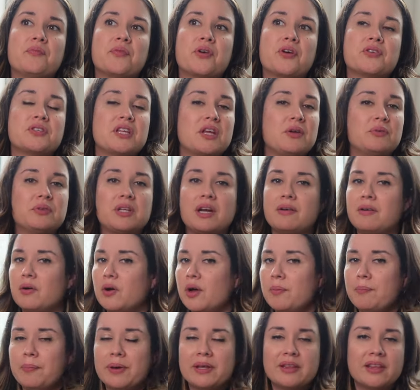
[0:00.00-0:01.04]
conseguí un
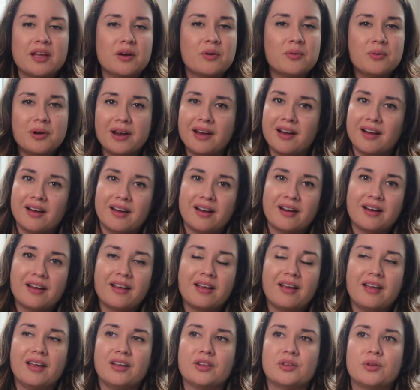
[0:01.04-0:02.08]
trabajo
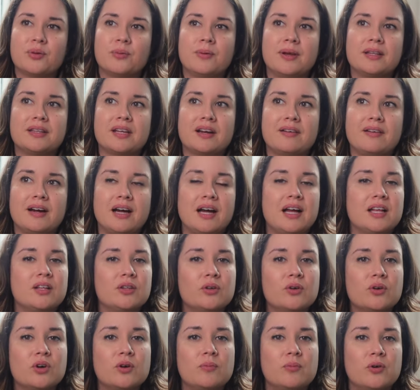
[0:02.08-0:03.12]
espectacular, estuve
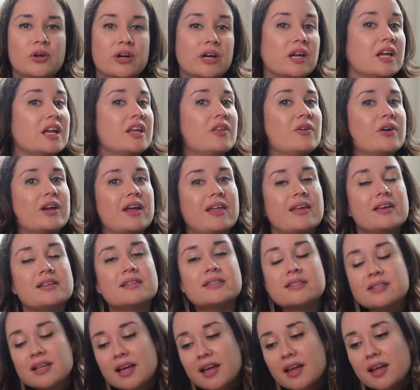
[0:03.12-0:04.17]
trabajando como regidora de
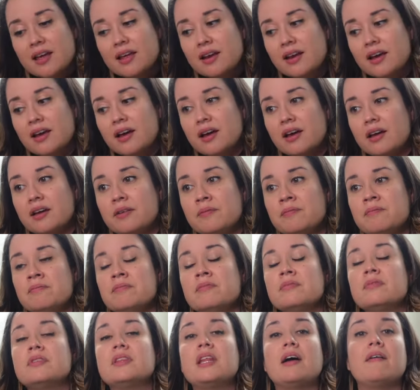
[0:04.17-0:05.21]
escena,
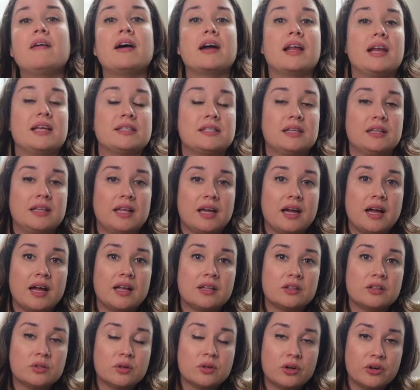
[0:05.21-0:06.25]
daba clases de
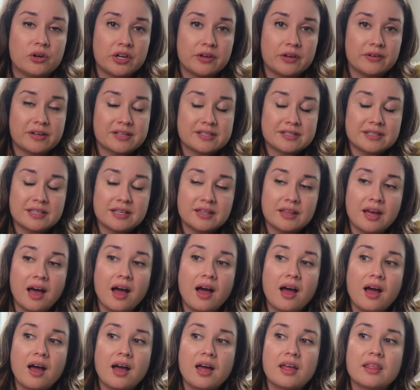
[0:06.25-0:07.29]
canto en la
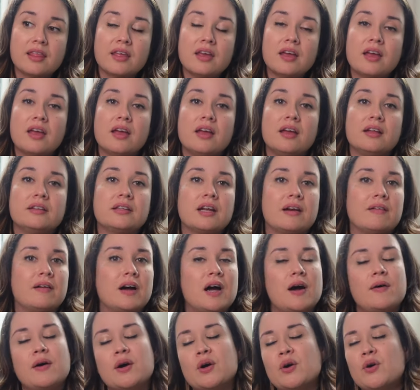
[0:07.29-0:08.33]
universidad,
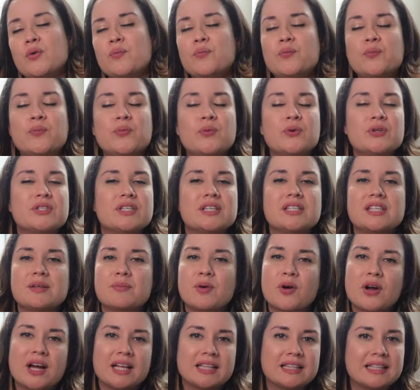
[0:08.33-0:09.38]
trabajaba con
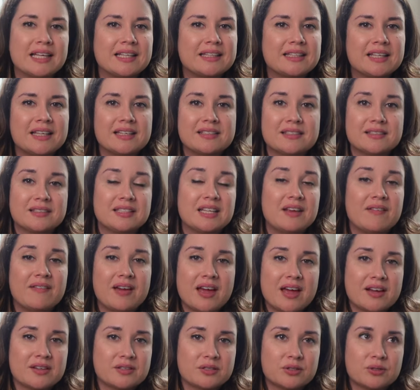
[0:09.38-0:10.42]
muchísimos cantantes
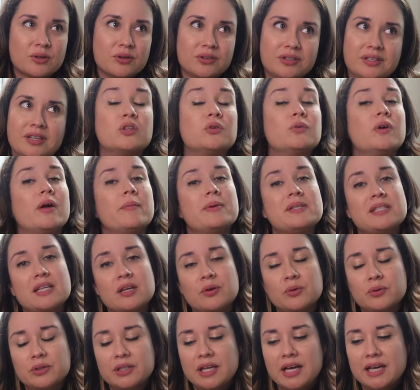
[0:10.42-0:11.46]
diversos, tuve a mi
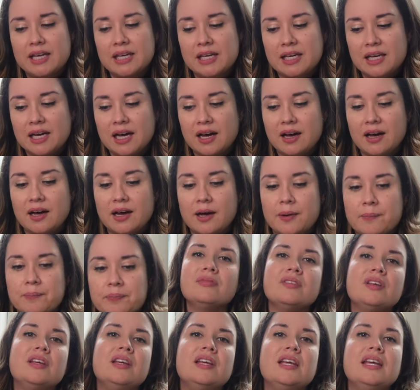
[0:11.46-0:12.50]
segunda hija
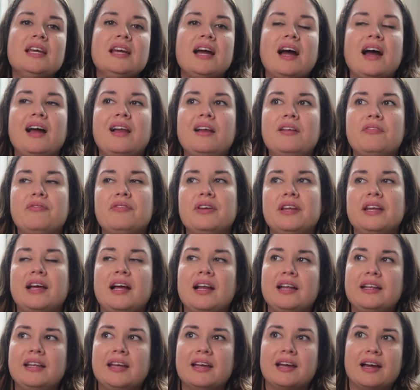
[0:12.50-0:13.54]
y al
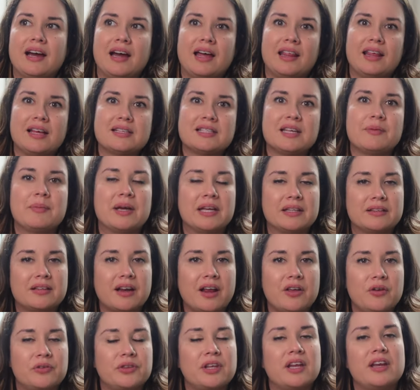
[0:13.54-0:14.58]
final de cada
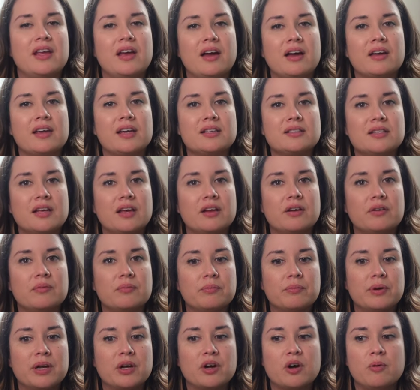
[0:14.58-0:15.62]
semestre yo tenía que hacer
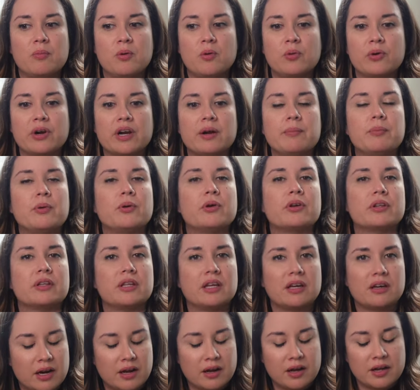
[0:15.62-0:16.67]
pues como un
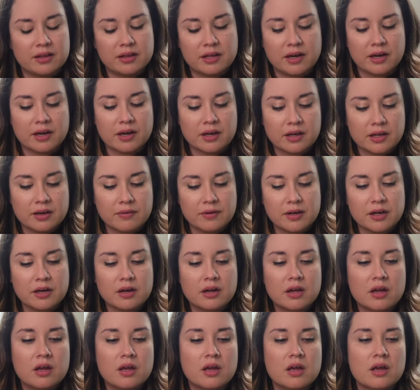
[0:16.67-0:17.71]
reporte, ah, tenía que
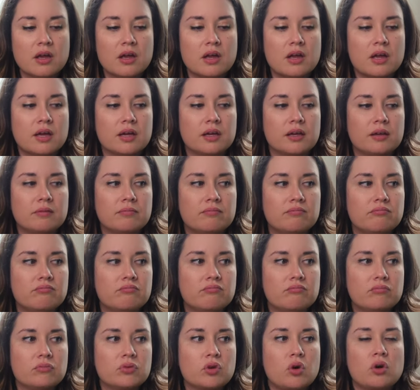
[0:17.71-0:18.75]
escribir
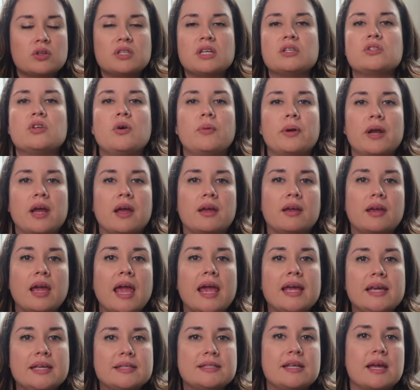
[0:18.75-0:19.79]
cosas sobre
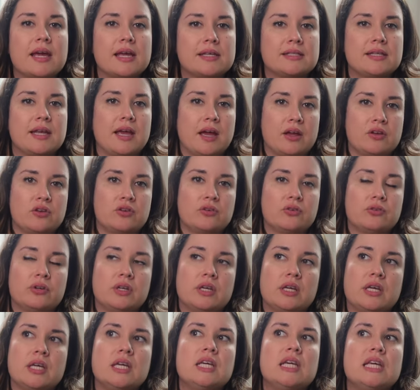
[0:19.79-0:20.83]
qué hice en ese año.
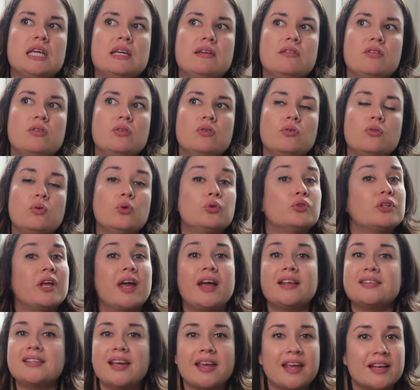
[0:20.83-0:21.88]
Y
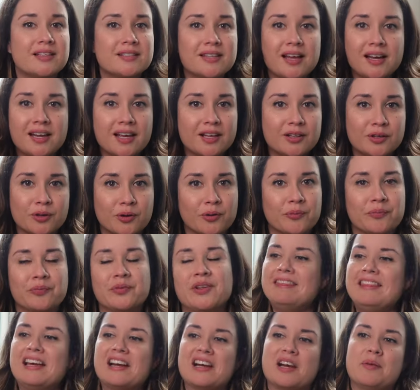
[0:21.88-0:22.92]
ustedes seguían saliendo.
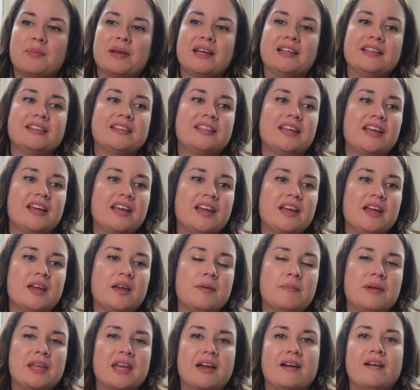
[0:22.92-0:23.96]
De
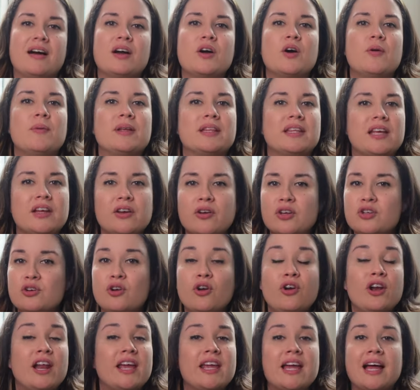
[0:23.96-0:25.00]
repente me llegaban comentarios y yo
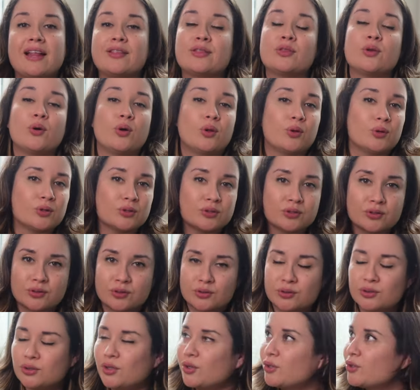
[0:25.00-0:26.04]
los leía a todos
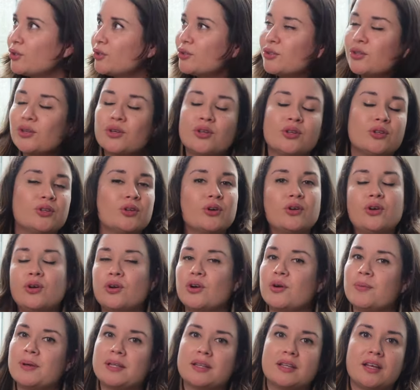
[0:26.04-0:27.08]
todos, todos, todos los
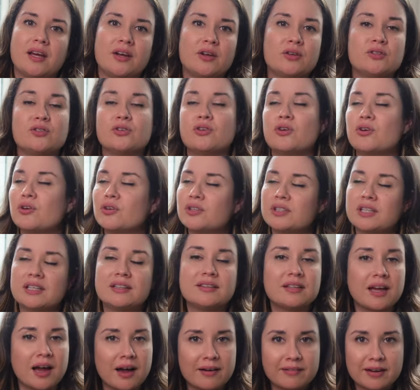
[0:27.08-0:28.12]
comentarios. Yo no
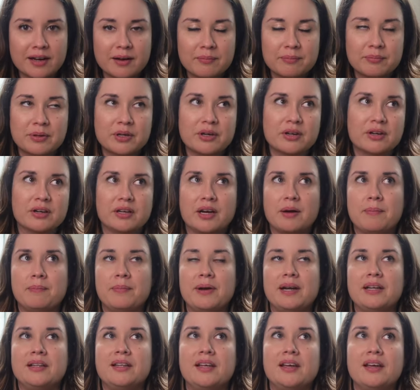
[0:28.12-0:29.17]
contestaba, pero en gran
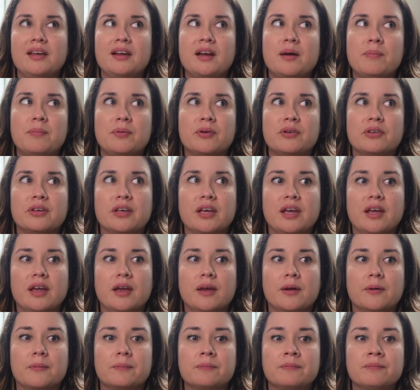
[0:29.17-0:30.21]
parte era
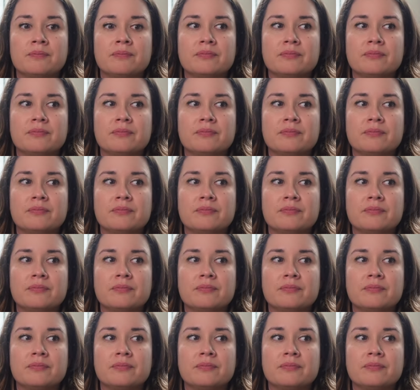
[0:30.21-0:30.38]
porque